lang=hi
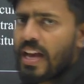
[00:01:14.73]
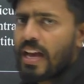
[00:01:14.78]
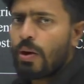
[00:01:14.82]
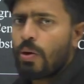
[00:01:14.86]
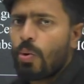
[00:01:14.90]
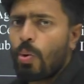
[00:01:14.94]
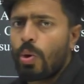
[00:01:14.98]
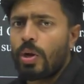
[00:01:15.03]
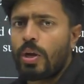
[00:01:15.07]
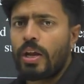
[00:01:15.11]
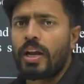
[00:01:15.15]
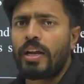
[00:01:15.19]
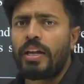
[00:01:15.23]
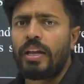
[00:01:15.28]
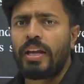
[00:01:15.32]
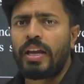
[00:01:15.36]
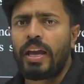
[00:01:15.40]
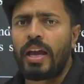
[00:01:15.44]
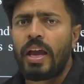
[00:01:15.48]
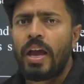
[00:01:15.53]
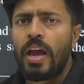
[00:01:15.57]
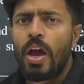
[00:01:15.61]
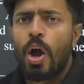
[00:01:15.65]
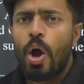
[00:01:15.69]
कोटा ठीक
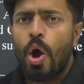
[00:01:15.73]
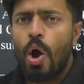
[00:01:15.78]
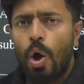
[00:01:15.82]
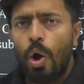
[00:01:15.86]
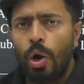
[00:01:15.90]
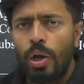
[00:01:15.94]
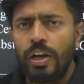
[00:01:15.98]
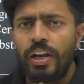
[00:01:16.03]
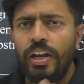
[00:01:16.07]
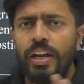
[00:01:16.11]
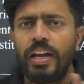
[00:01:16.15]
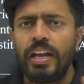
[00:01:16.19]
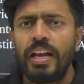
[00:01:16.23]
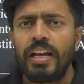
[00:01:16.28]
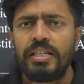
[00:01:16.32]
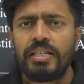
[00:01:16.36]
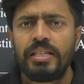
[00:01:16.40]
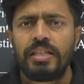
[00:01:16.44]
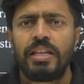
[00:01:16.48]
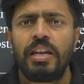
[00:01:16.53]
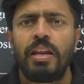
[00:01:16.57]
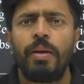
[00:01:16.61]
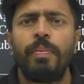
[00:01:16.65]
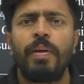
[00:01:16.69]
है ऑल इंडिया
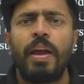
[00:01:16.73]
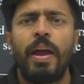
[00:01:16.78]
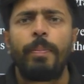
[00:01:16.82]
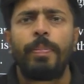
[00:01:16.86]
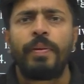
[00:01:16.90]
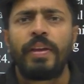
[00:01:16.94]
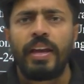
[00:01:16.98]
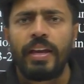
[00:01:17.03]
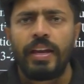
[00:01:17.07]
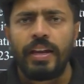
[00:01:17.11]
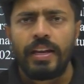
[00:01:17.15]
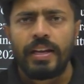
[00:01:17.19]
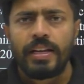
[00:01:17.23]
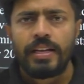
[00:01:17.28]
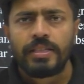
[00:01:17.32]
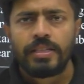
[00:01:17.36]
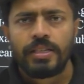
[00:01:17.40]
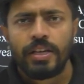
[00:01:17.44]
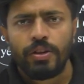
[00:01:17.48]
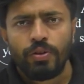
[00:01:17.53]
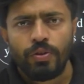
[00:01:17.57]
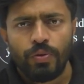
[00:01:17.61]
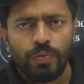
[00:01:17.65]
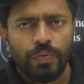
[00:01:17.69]
जितने भी आपके
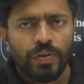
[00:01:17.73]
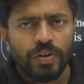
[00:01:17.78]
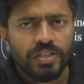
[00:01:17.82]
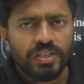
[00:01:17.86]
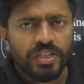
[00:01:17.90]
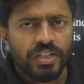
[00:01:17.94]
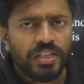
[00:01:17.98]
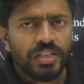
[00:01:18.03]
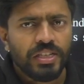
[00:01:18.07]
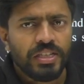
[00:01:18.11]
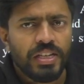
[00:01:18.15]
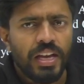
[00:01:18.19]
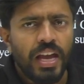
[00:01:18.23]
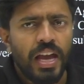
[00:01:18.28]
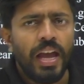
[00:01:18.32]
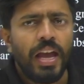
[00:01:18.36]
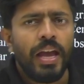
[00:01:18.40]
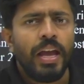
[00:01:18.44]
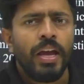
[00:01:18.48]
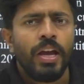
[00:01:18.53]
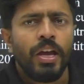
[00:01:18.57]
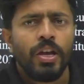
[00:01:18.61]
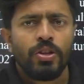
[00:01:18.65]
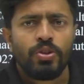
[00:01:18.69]
एग्रीकल्चर यूनिवर्सिटीज हैं
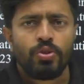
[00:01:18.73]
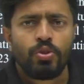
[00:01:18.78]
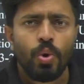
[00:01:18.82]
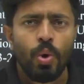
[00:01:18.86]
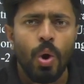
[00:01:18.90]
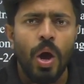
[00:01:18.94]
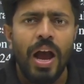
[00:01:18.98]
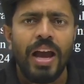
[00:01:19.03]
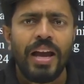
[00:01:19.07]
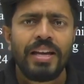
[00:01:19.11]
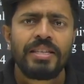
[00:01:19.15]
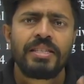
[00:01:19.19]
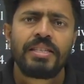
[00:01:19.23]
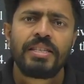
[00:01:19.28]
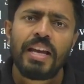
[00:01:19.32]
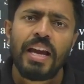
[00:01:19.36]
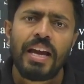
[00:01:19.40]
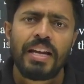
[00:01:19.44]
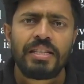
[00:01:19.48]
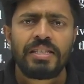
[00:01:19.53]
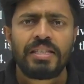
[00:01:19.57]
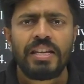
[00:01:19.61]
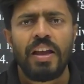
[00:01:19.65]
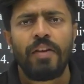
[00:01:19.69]
जो
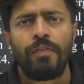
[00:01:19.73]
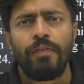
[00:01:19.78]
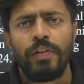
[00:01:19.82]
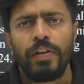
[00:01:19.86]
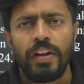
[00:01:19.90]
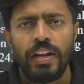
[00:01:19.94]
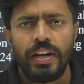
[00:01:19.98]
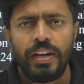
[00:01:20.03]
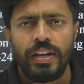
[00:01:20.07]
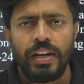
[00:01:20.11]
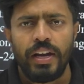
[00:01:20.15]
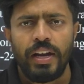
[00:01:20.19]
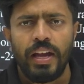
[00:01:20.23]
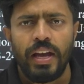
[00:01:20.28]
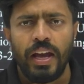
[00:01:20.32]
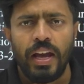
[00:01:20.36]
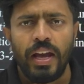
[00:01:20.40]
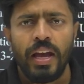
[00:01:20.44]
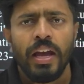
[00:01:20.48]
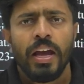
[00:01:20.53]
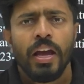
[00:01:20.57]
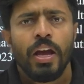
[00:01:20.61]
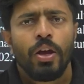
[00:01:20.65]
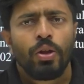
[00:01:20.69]
आईसीआर से एफिलियेटेड
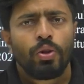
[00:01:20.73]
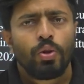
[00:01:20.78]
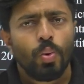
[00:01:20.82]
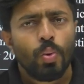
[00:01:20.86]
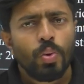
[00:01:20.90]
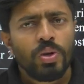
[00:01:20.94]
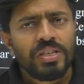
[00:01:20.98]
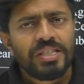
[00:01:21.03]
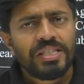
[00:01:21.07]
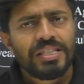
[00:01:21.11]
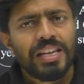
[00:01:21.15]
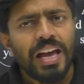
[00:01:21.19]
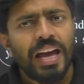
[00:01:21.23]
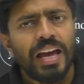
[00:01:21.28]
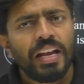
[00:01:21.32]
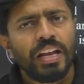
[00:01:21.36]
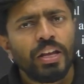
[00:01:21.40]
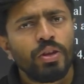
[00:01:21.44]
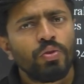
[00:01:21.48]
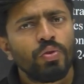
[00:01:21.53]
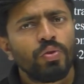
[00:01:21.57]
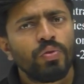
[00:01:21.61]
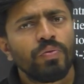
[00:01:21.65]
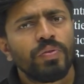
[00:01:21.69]
हैं तो उन सारे
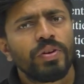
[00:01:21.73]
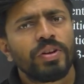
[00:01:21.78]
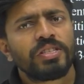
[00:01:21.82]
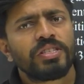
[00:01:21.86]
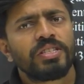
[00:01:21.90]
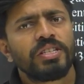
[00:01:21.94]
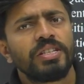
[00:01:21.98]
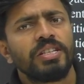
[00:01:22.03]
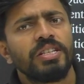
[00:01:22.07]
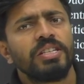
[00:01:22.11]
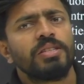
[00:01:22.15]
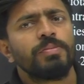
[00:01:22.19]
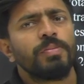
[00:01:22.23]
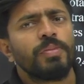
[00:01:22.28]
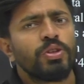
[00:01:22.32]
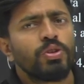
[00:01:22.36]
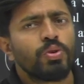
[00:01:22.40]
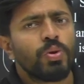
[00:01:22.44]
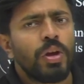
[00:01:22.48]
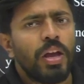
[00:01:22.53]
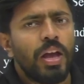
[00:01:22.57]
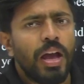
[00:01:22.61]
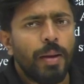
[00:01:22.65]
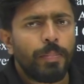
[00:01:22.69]
यूनिवर्सिटीज़ में जो
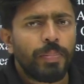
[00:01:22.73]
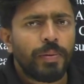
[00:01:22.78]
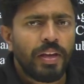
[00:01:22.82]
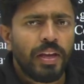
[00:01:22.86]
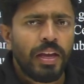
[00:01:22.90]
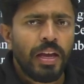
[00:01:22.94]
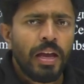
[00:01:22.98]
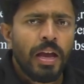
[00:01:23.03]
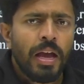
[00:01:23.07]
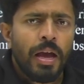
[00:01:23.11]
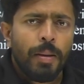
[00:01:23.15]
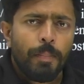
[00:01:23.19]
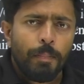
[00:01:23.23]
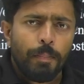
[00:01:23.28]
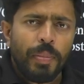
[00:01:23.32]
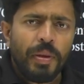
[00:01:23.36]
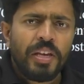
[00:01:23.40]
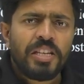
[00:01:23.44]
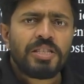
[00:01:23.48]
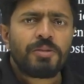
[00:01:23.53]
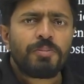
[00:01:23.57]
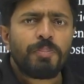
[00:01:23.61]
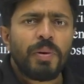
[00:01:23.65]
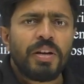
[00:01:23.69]
है आपकी
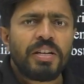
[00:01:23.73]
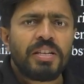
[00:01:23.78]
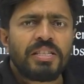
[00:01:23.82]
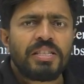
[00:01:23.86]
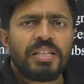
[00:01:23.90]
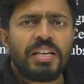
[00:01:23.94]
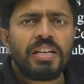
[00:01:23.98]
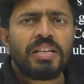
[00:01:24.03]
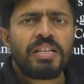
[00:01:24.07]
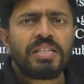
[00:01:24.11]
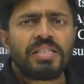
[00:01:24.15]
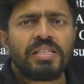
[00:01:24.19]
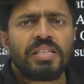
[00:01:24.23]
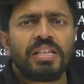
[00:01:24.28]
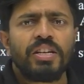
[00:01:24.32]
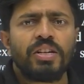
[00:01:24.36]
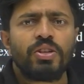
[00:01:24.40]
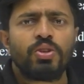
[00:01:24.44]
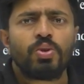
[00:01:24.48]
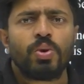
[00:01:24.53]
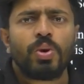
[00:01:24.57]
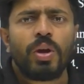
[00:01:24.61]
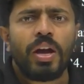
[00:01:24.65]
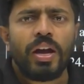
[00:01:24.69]
20 परसेंट सीट
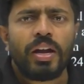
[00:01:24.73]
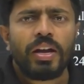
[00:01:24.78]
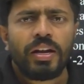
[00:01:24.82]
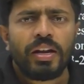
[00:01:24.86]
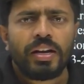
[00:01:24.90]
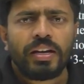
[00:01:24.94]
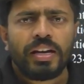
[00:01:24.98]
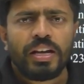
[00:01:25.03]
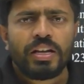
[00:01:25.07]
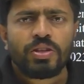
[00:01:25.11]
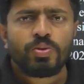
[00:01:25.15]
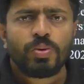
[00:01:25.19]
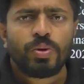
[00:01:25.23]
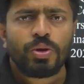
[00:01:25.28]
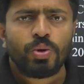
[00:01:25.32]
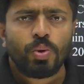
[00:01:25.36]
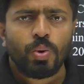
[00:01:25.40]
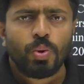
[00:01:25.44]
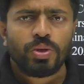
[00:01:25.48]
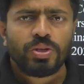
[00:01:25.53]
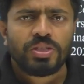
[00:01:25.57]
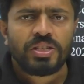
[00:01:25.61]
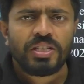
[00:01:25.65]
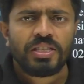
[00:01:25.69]
जो है अंडर ग्रेजुएट
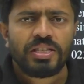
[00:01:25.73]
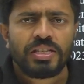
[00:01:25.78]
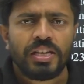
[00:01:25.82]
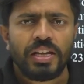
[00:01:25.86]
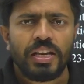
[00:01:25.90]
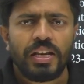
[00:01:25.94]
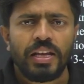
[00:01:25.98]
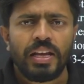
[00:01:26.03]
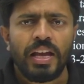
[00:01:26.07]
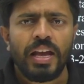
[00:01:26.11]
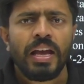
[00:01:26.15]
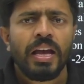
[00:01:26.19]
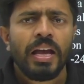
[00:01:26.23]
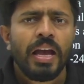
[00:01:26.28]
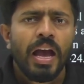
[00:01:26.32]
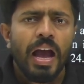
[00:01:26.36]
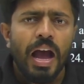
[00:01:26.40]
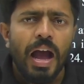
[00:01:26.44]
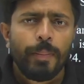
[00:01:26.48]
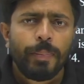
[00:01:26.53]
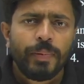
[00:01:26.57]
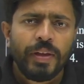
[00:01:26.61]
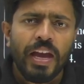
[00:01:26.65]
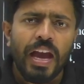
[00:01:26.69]
कोर्सेज के लिए
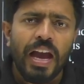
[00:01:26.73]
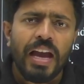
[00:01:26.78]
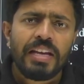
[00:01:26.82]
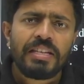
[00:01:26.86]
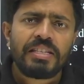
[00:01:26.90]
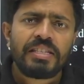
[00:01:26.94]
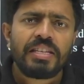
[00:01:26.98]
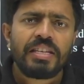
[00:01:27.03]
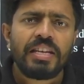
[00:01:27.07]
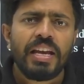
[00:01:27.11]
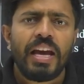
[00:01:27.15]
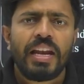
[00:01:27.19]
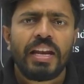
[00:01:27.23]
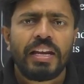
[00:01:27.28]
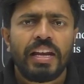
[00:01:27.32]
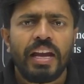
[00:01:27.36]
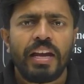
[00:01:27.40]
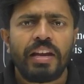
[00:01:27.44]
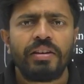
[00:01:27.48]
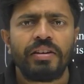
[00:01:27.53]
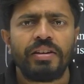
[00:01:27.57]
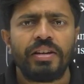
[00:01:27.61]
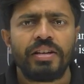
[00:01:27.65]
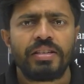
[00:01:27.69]
आपके आईसीआर
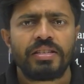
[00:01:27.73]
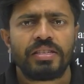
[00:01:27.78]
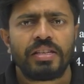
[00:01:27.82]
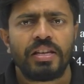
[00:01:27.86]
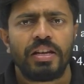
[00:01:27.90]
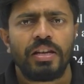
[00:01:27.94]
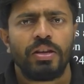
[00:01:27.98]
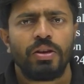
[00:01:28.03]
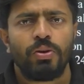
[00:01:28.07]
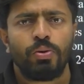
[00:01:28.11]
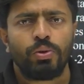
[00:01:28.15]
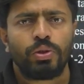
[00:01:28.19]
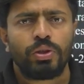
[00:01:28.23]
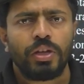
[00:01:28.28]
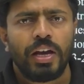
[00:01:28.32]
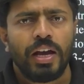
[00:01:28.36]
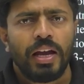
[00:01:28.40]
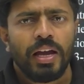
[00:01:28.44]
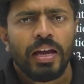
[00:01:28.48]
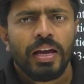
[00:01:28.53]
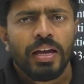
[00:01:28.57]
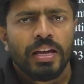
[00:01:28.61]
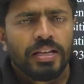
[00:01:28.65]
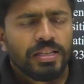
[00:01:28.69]
कैंडिडेट्स के लिए होता है
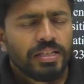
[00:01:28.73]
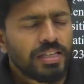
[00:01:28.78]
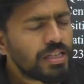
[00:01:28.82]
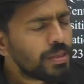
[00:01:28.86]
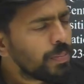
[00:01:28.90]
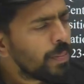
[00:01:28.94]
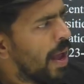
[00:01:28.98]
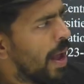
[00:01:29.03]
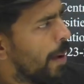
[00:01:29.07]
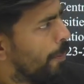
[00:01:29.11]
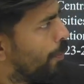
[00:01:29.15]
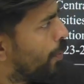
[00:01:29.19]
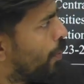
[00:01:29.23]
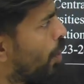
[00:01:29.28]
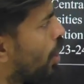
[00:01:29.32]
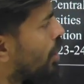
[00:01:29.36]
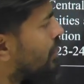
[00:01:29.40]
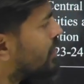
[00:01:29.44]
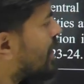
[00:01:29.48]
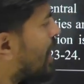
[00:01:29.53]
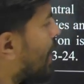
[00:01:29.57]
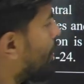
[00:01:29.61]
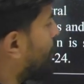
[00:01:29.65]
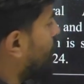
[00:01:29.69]
जिसमें
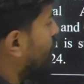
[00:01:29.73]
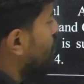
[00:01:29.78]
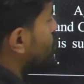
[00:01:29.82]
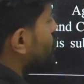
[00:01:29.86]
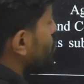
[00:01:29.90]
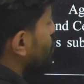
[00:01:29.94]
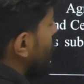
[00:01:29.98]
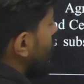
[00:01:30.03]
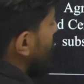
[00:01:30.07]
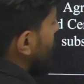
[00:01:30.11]
अप्रॉक्स आपकी जो है